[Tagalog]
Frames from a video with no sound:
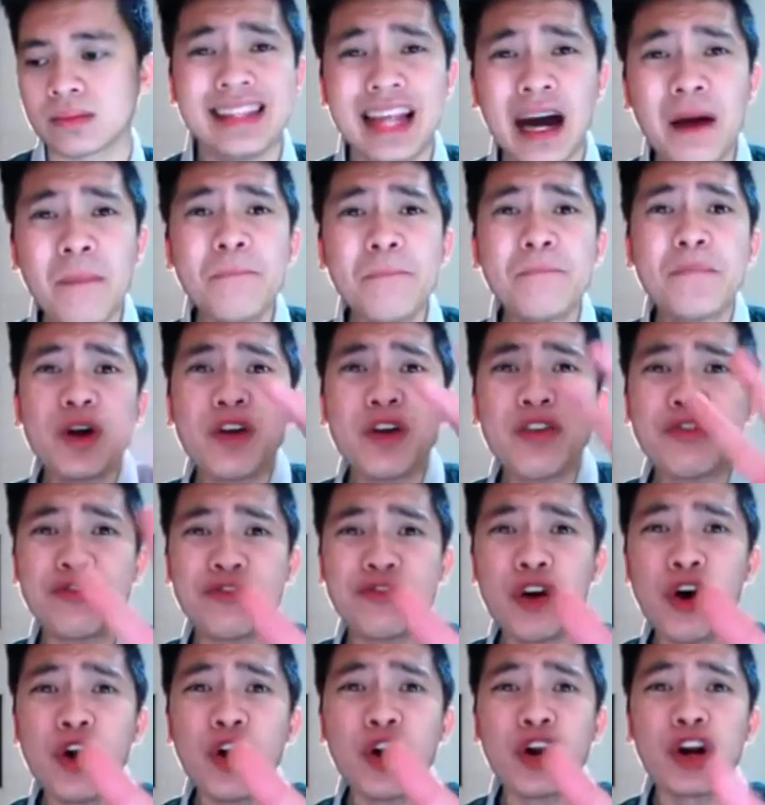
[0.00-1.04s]
Number 4,
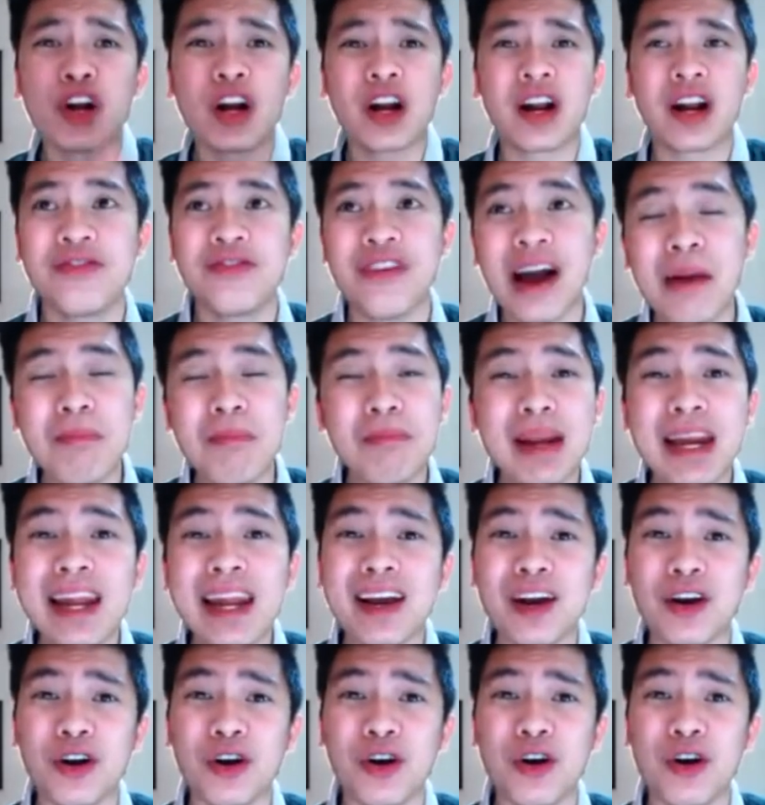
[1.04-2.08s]

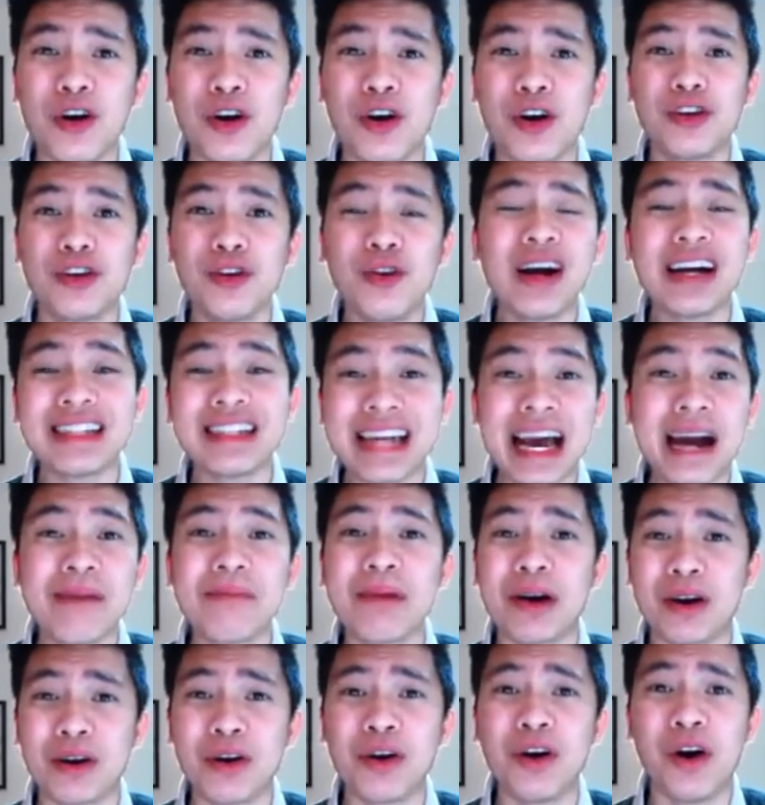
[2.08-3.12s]
family ko, yung
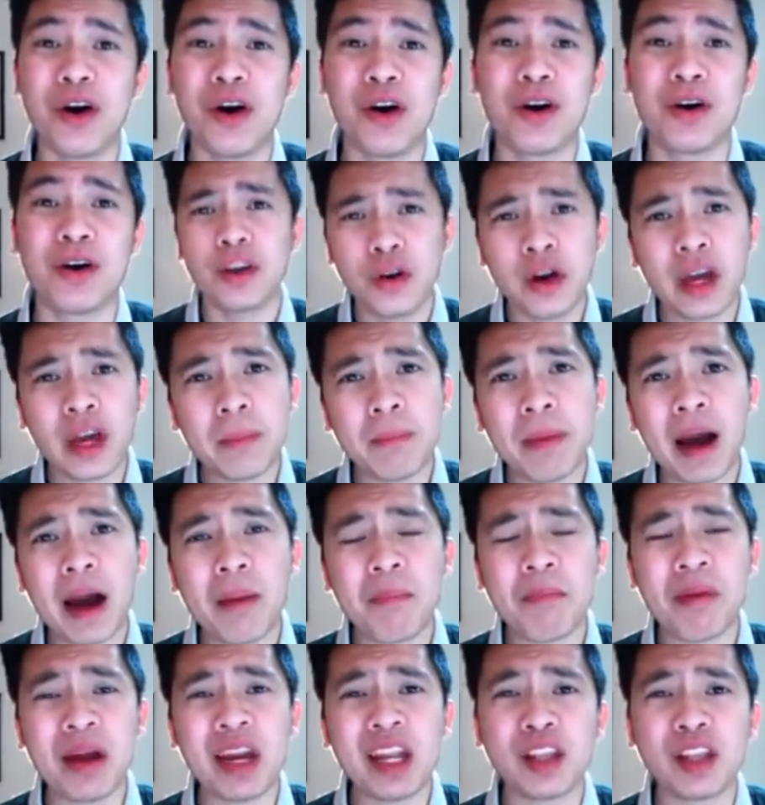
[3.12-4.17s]
kasama ko. Yung
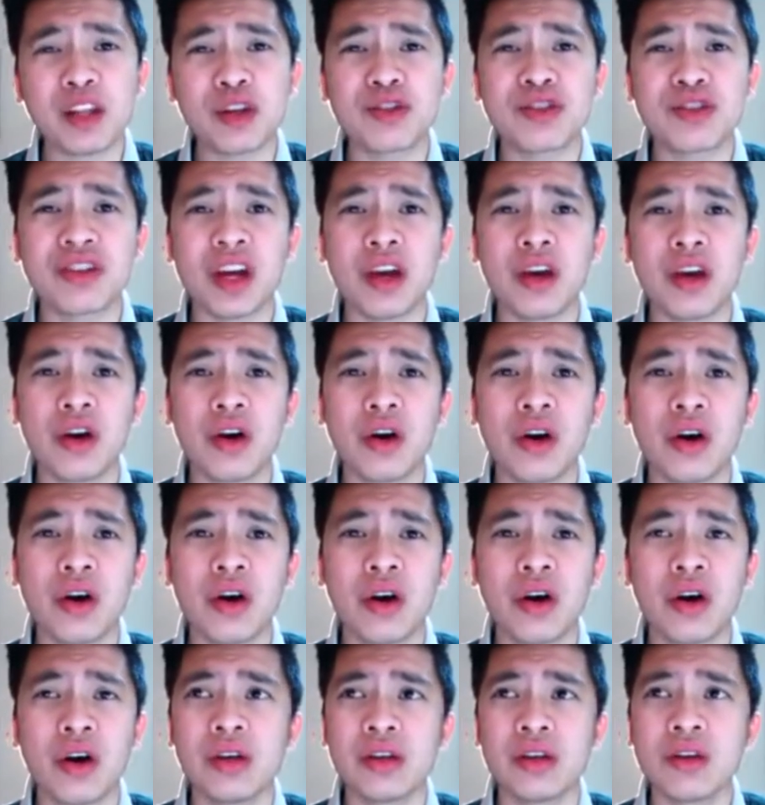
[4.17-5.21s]
ipapalit ko sa'yo,
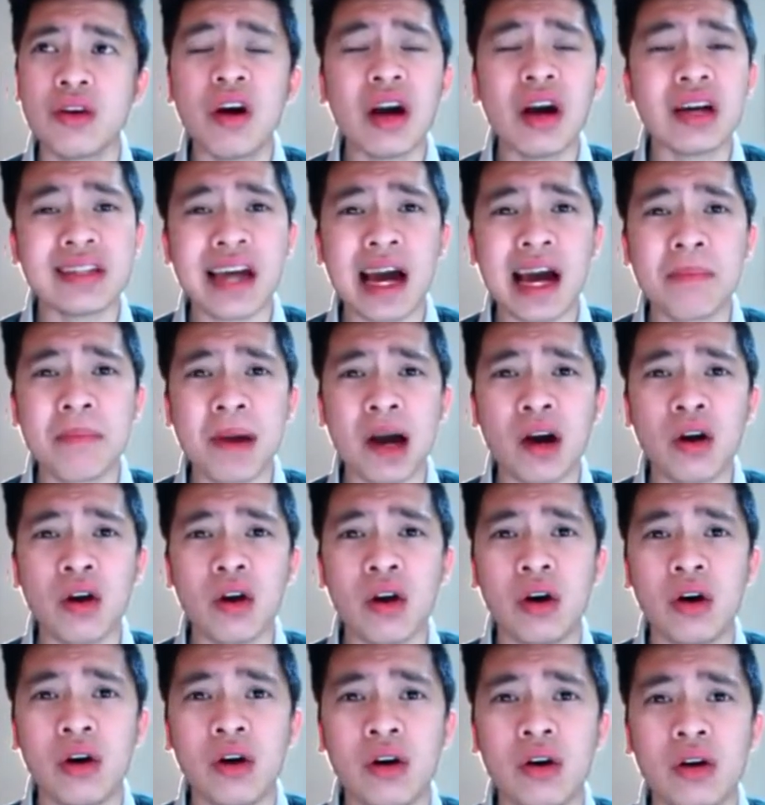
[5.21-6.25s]
yung kasama
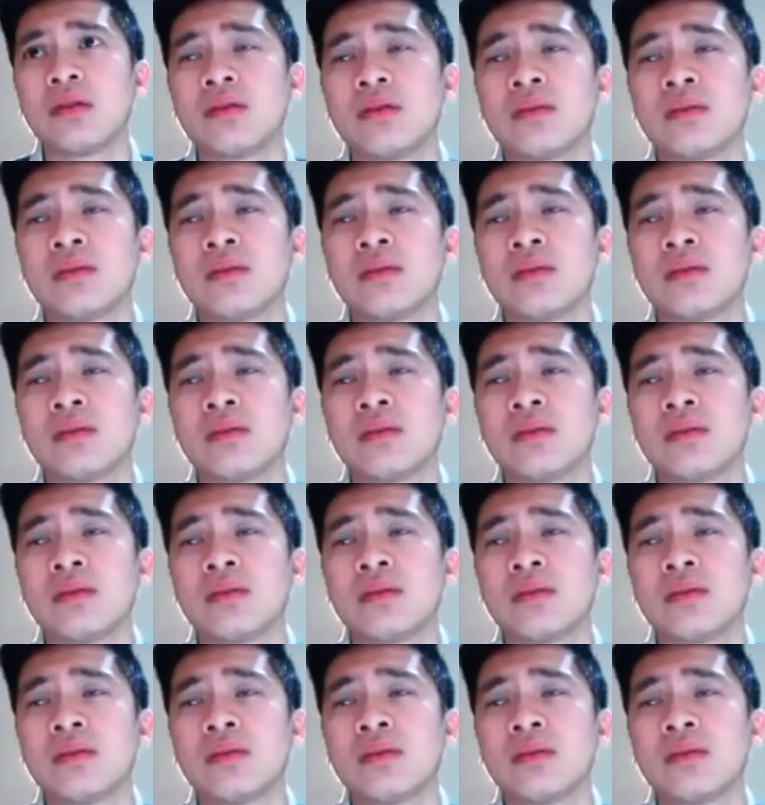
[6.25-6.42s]
ko.